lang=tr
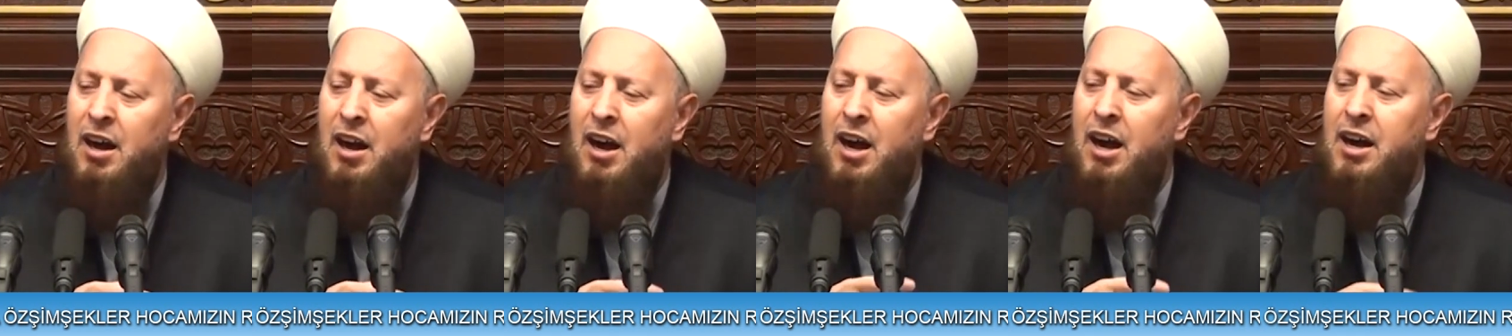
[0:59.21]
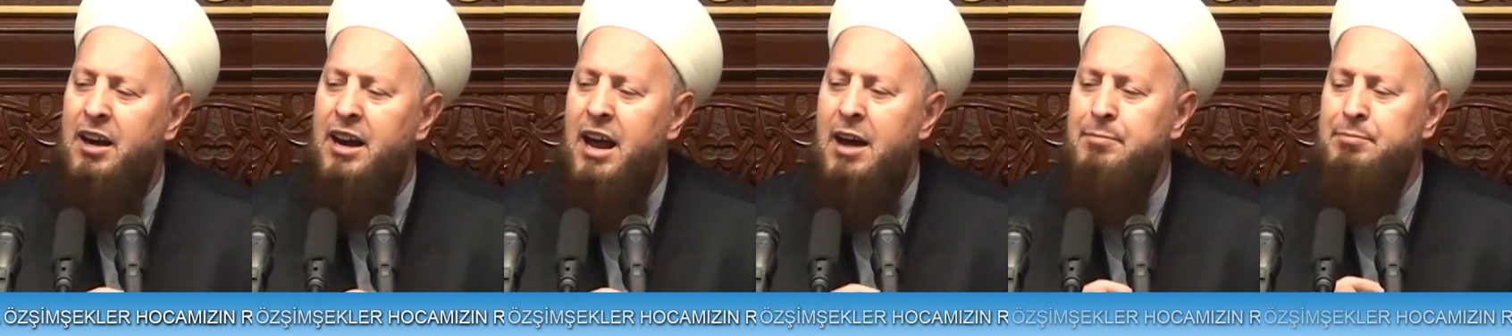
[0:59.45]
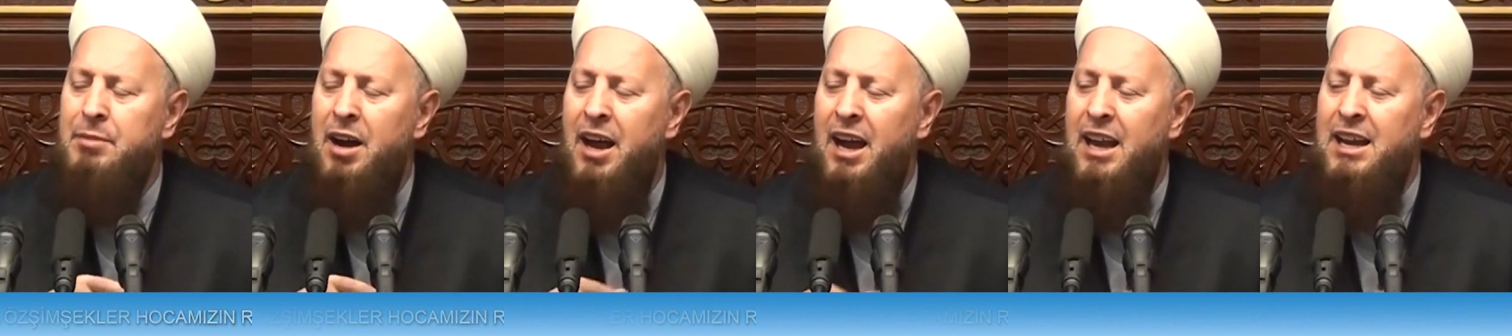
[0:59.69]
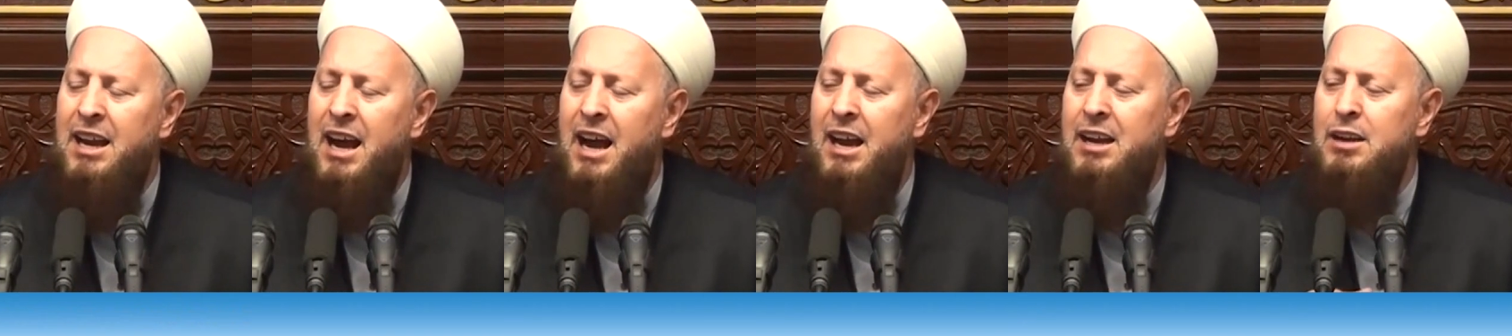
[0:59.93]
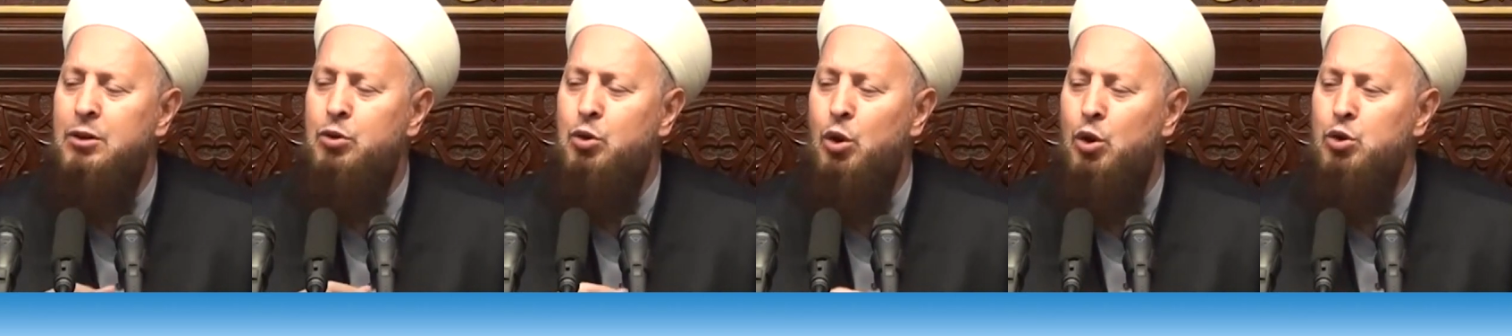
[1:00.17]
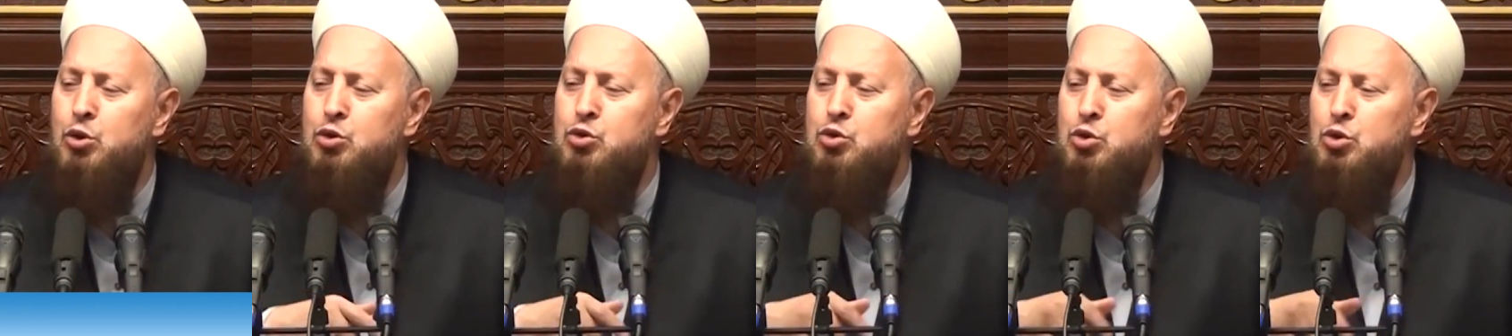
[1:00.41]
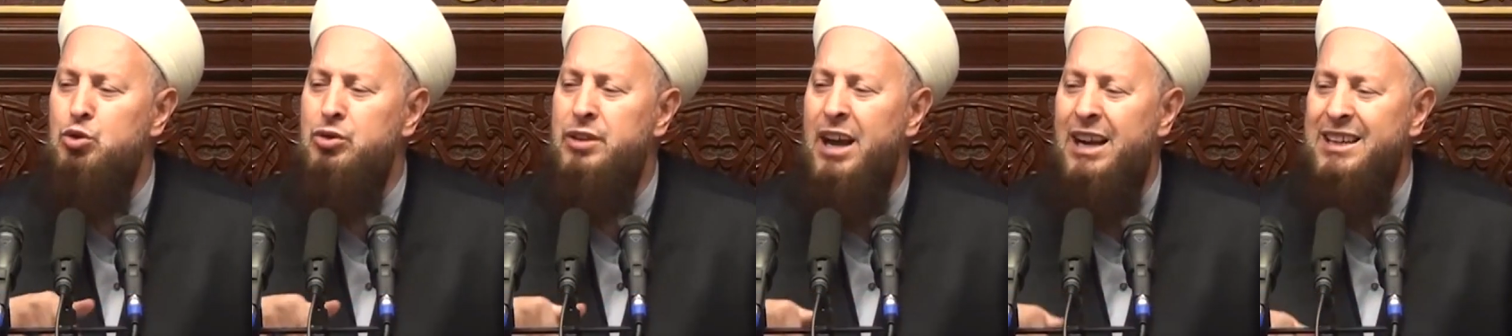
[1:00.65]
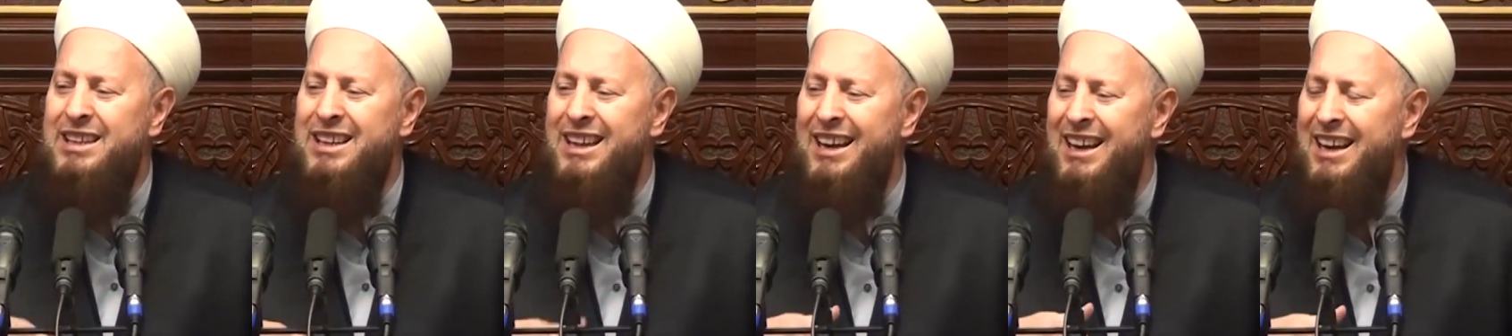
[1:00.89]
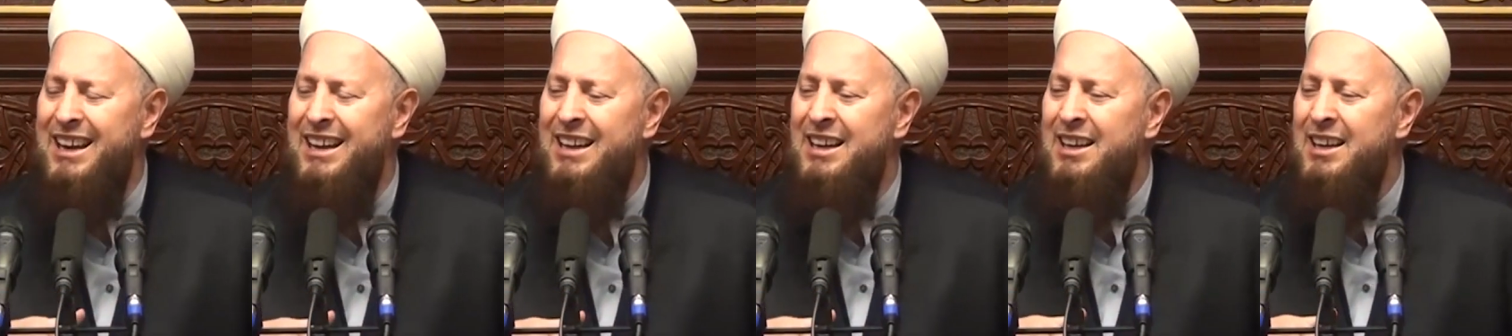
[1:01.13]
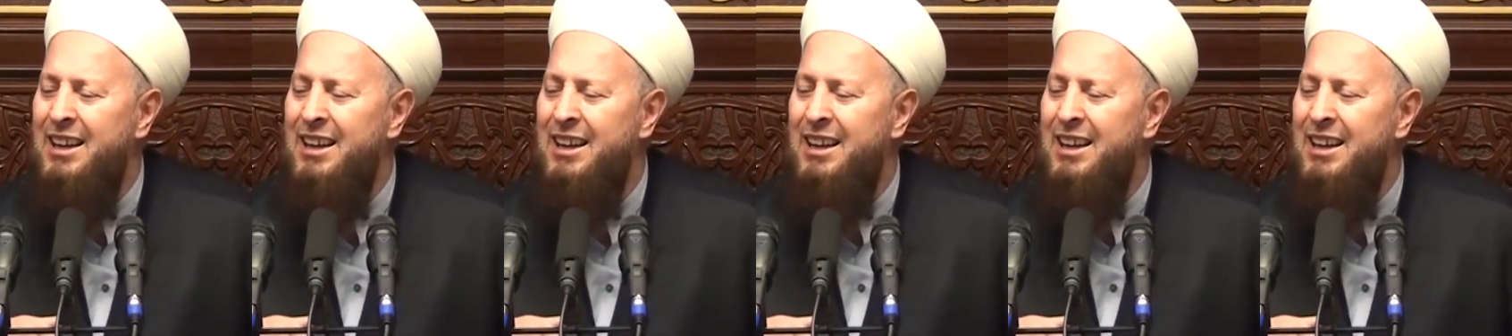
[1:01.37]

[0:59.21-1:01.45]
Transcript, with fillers: haram helal konusundaki